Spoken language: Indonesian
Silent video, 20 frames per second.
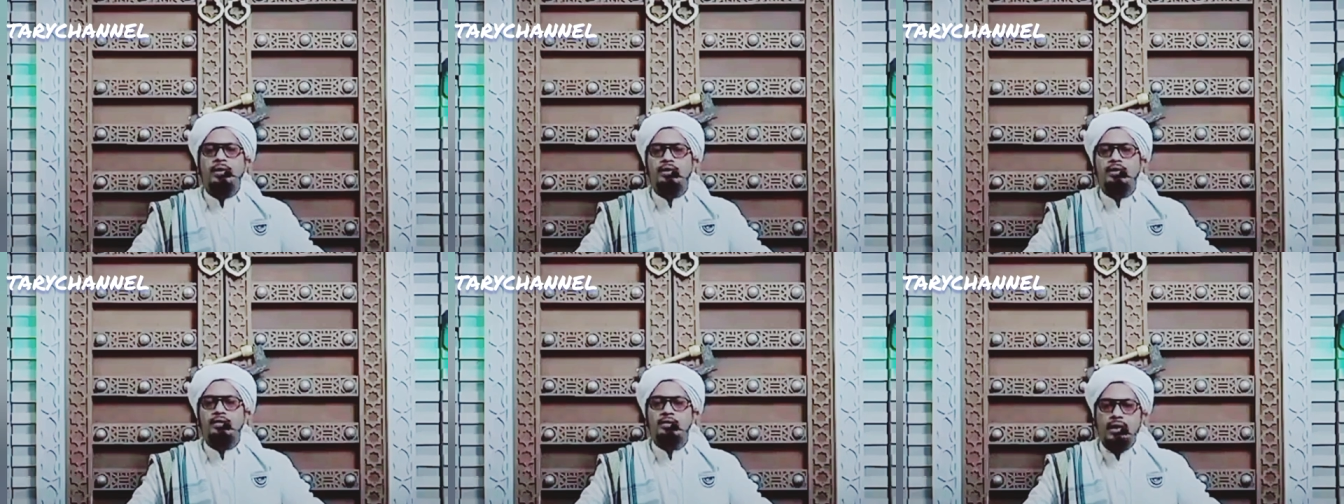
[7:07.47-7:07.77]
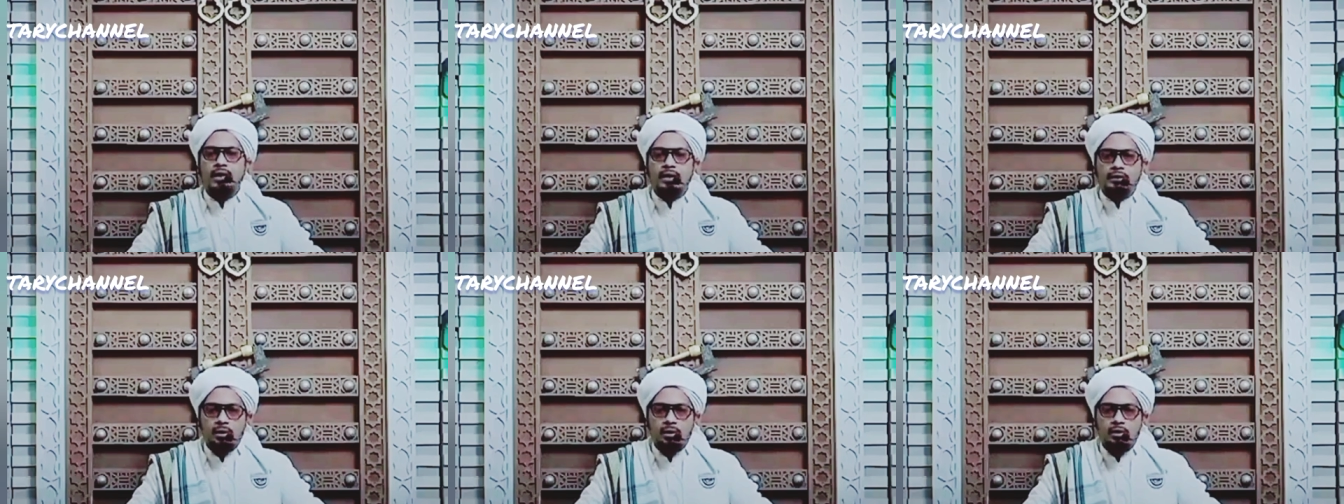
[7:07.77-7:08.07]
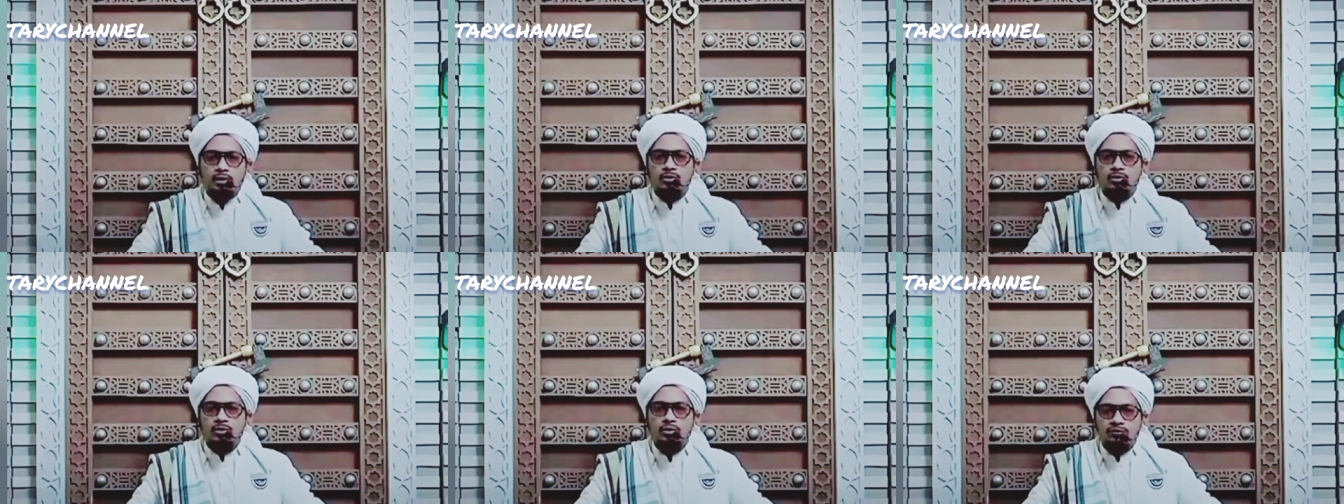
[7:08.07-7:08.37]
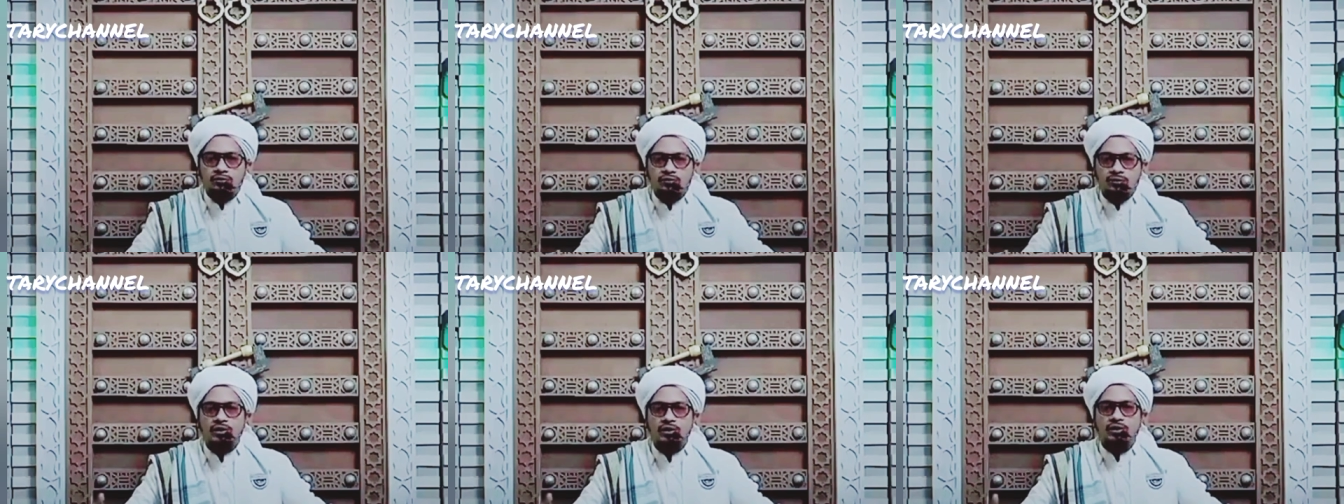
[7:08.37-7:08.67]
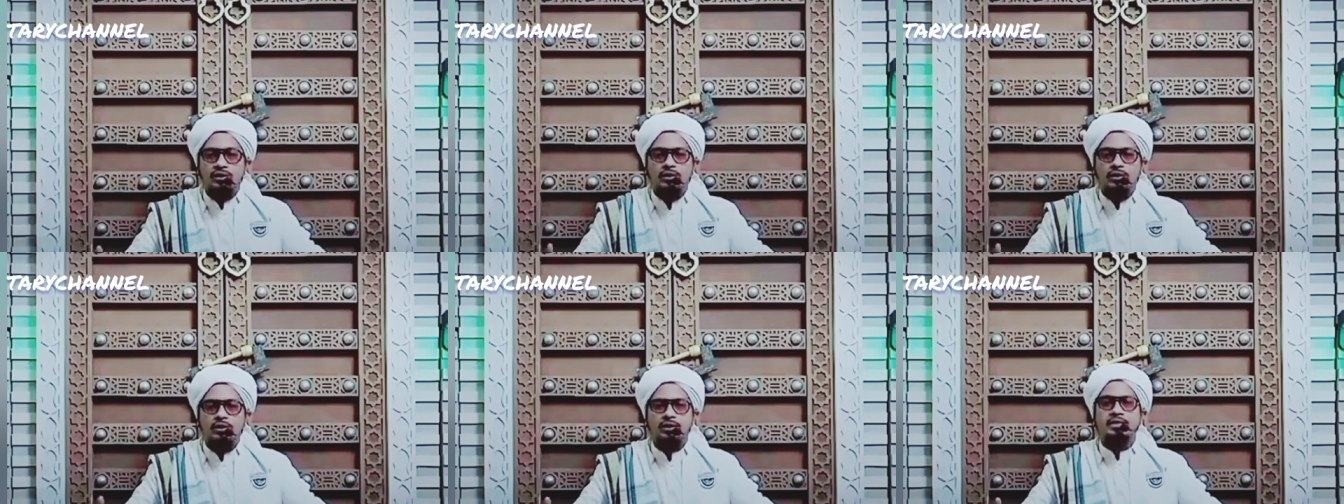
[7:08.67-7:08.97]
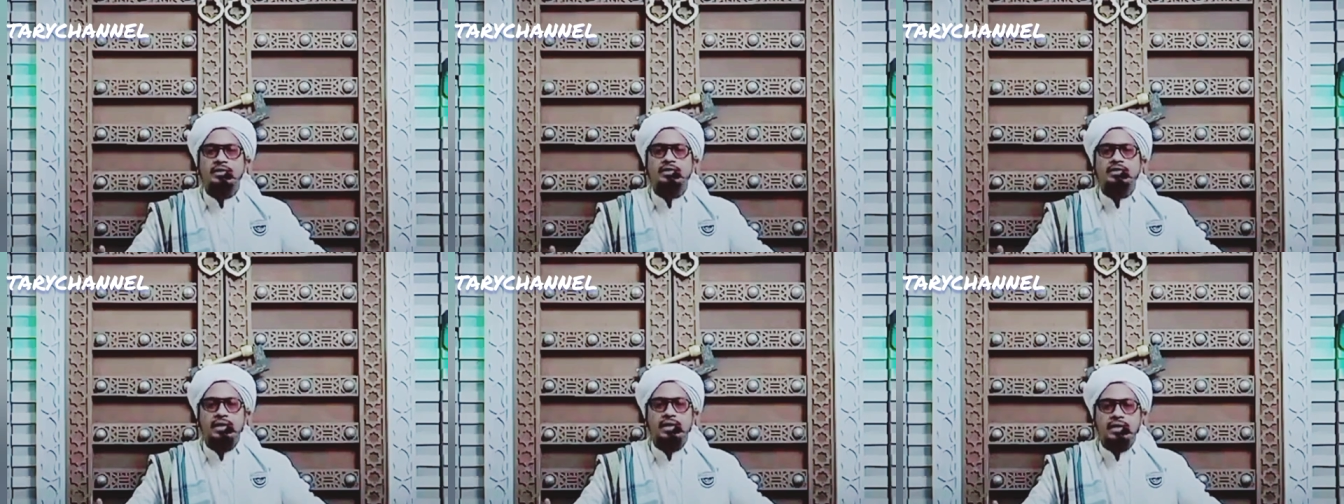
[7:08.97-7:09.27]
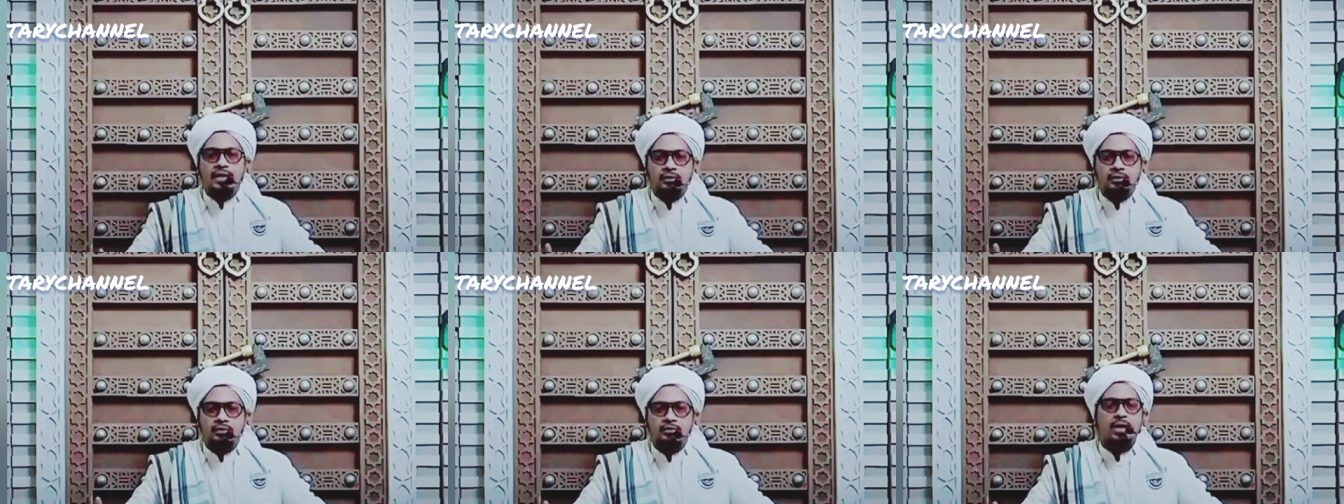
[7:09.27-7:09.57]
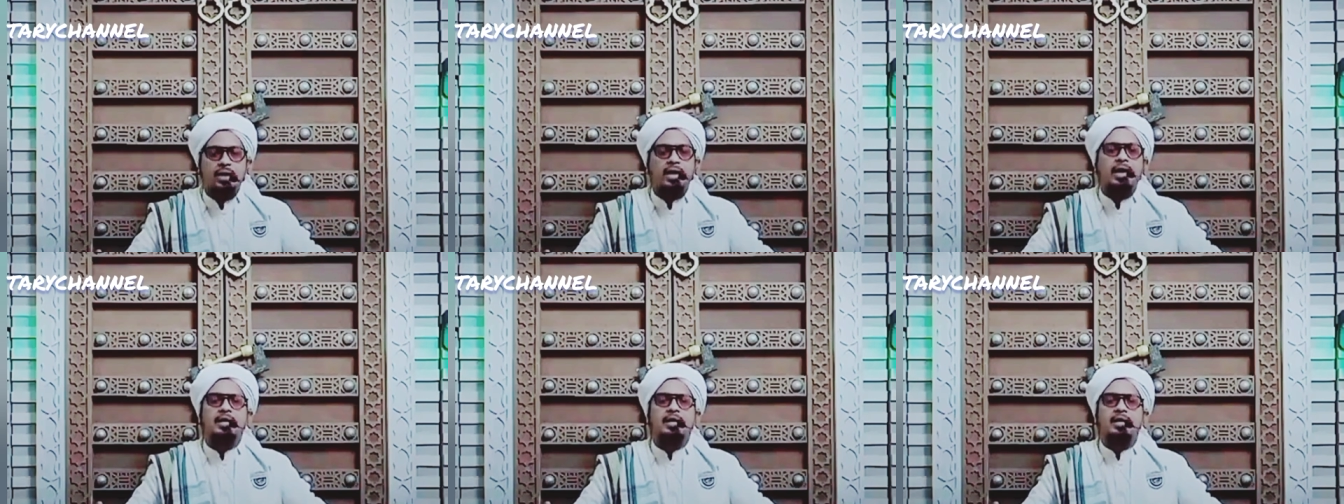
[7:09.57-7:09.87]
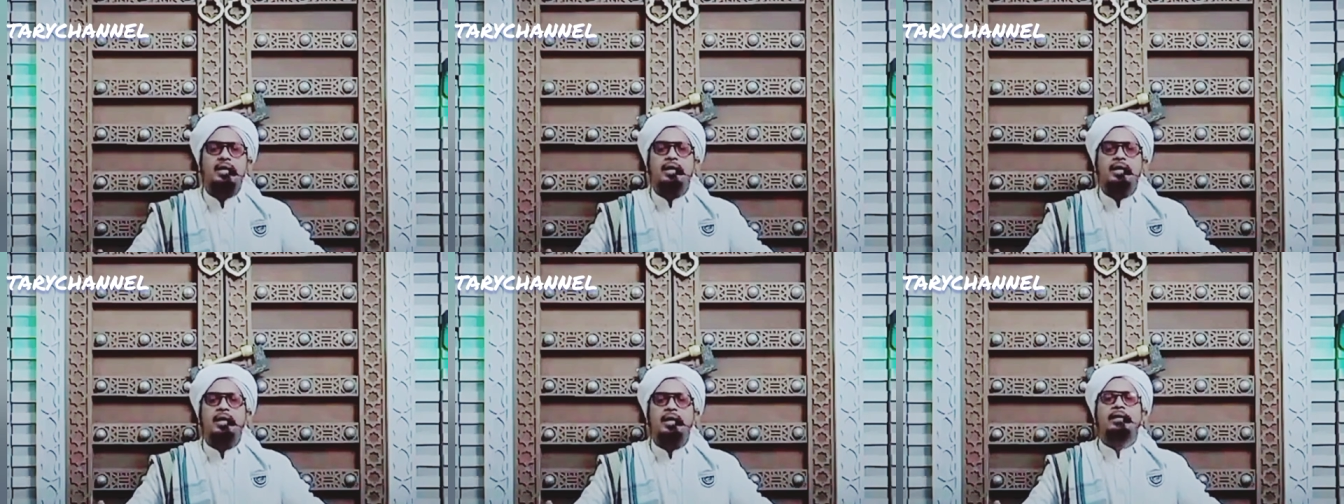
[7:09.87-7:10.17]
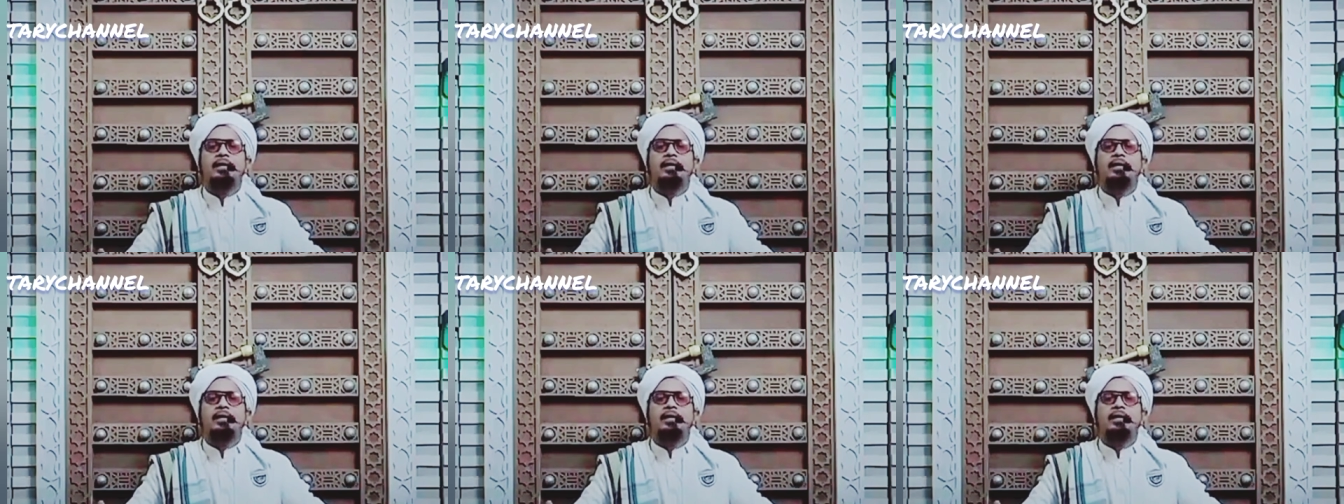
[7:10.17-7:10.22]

yang atau video ini siaran ulang